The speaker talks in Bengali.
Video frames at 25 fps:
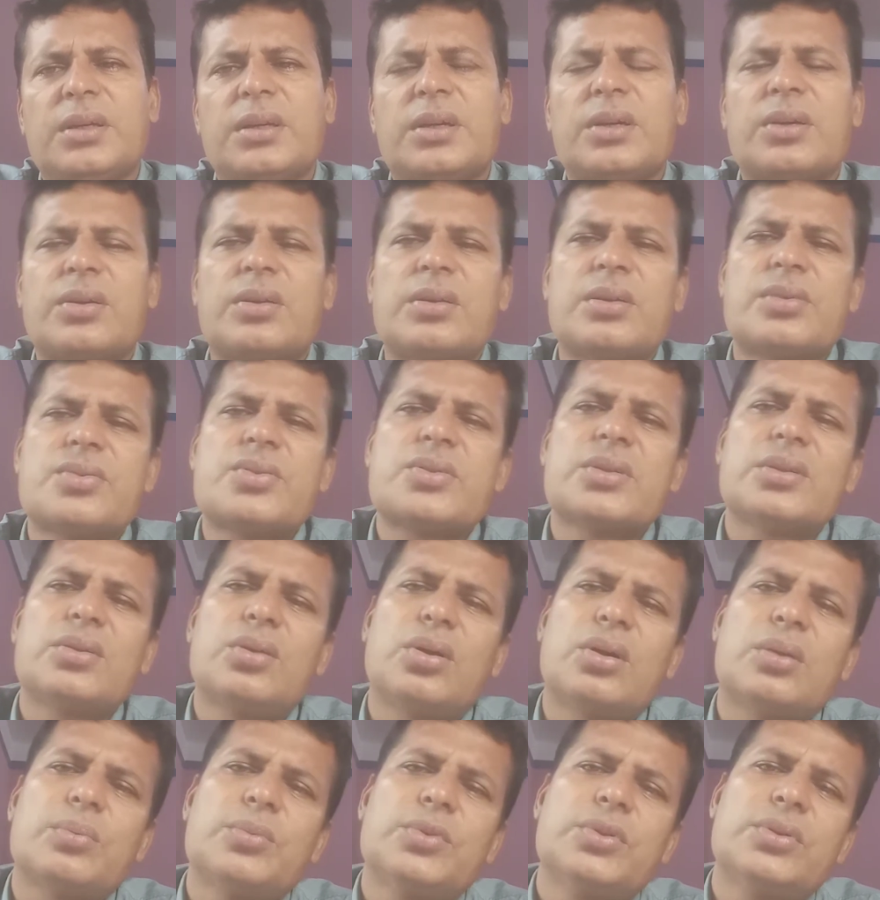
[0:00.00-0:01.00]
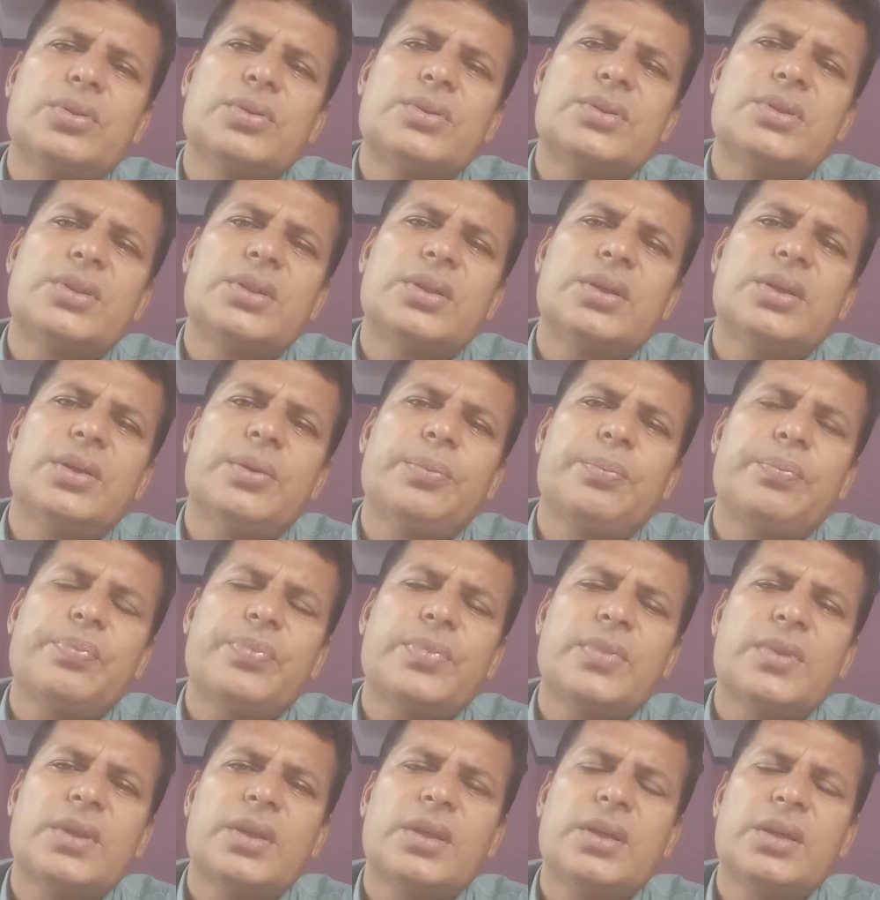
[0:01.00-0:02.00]
কারণ হচ্ছে ধর্ম হচ্ছে
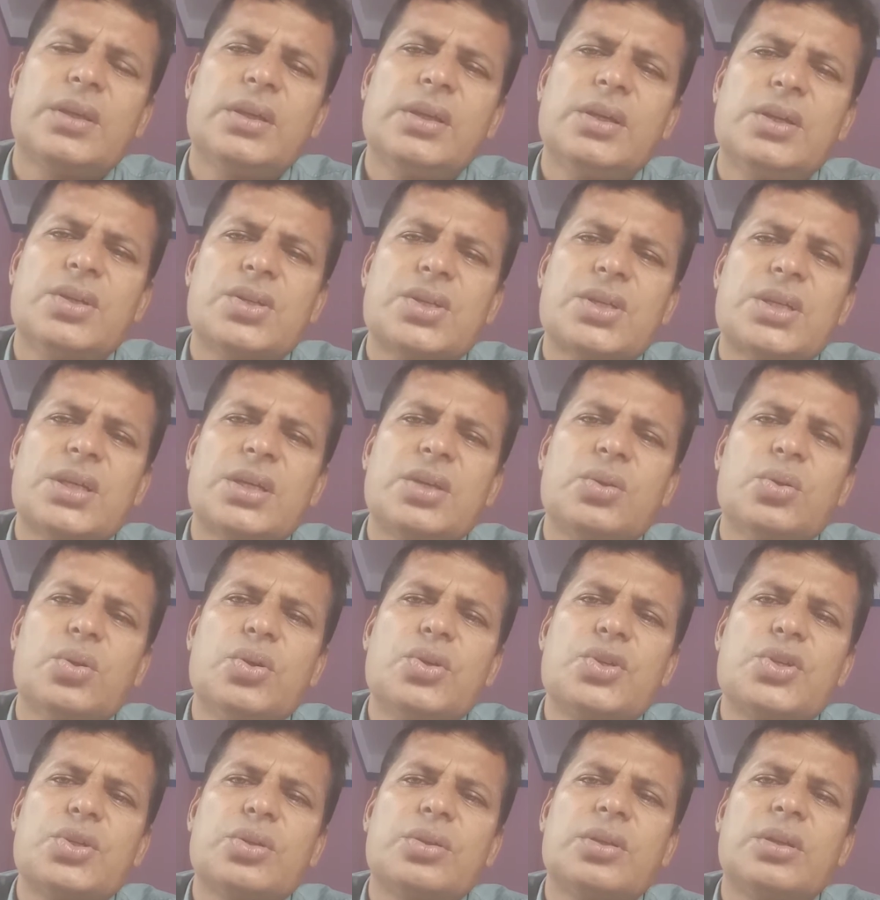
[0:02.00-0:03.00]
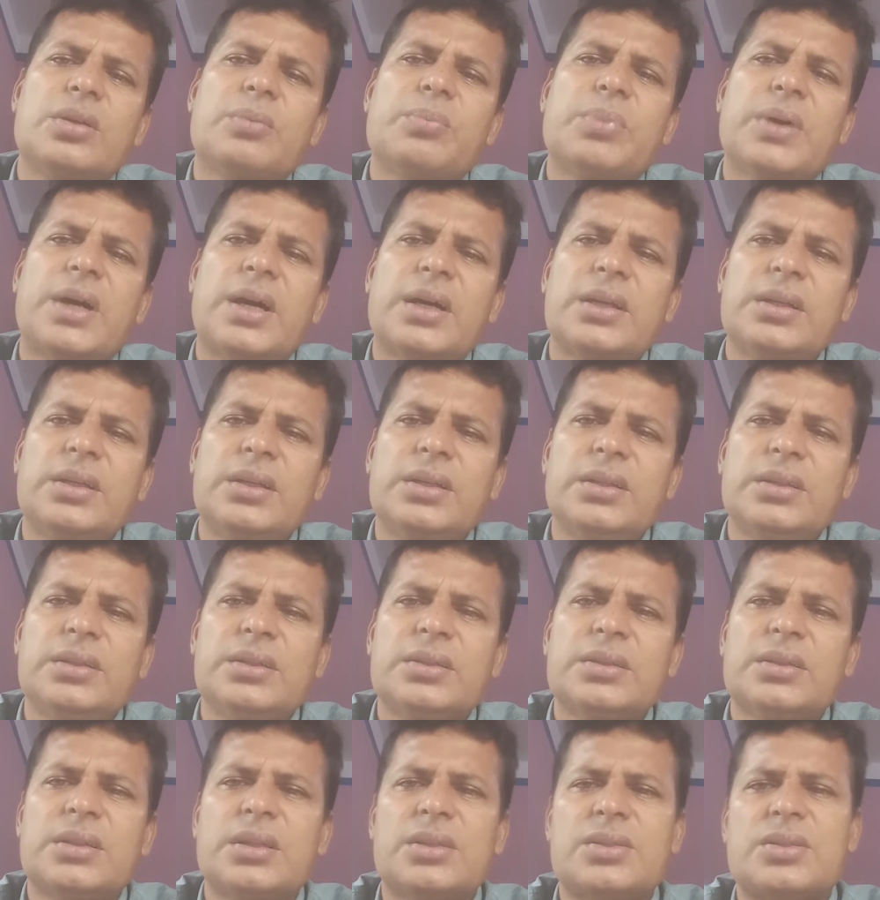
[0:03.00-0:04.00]
সেই ঐশ্বরিক বাণী
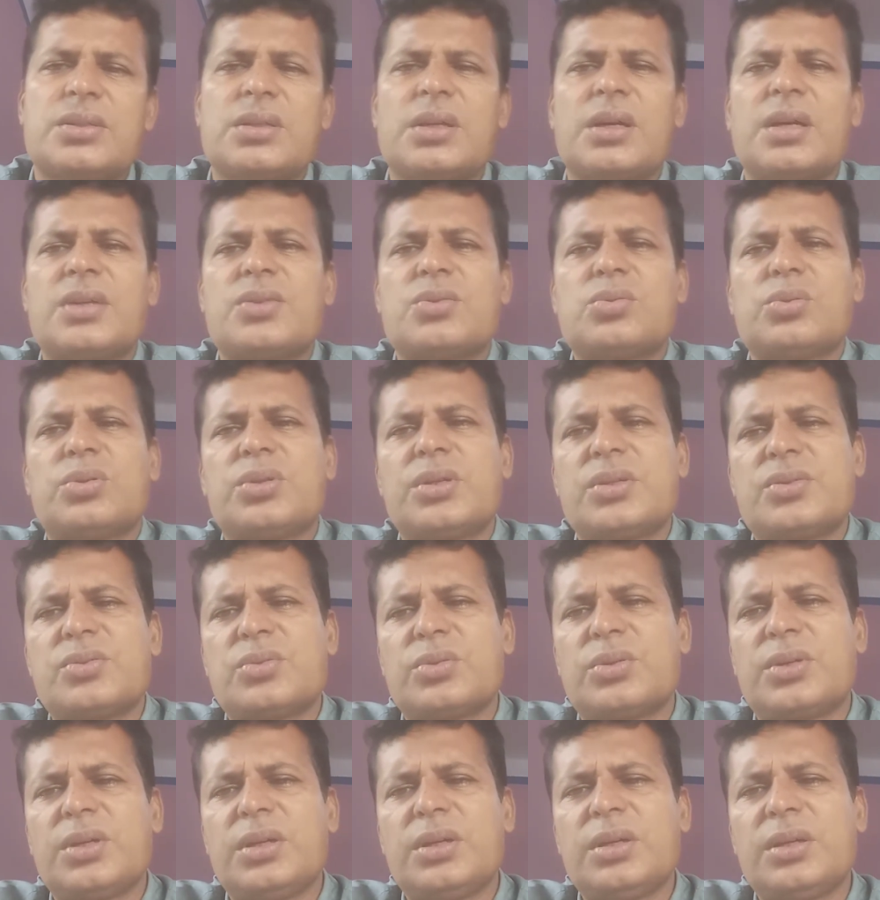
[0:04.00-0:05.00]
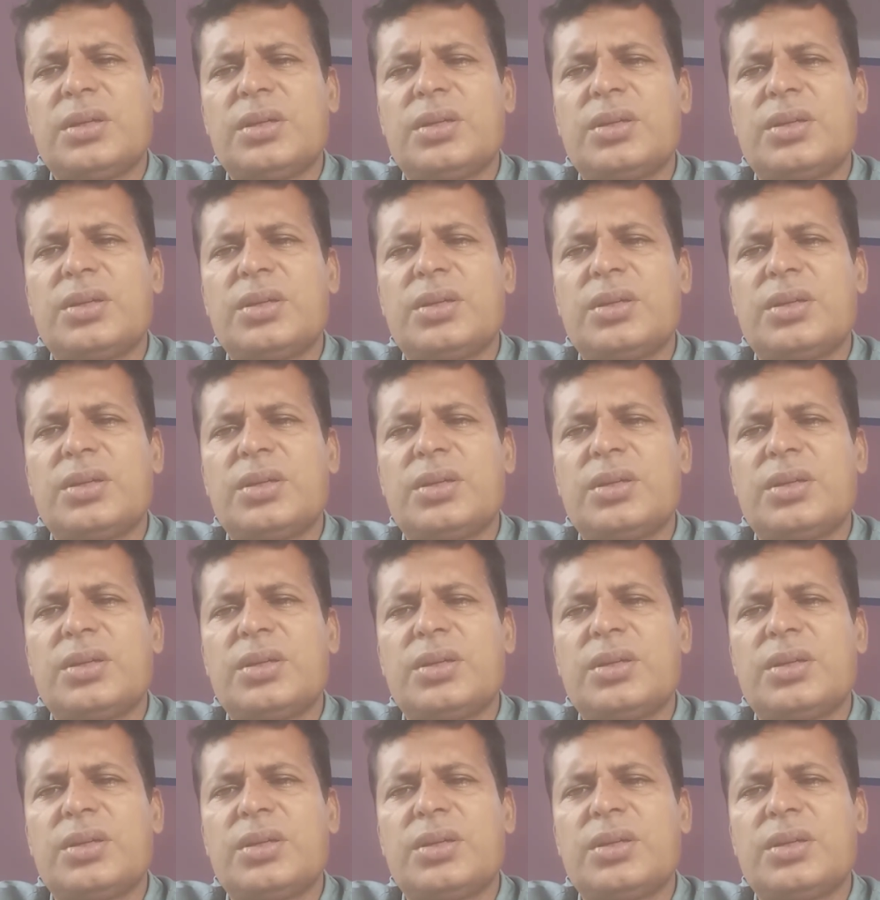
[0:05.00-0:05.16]
যা যুগে যুগে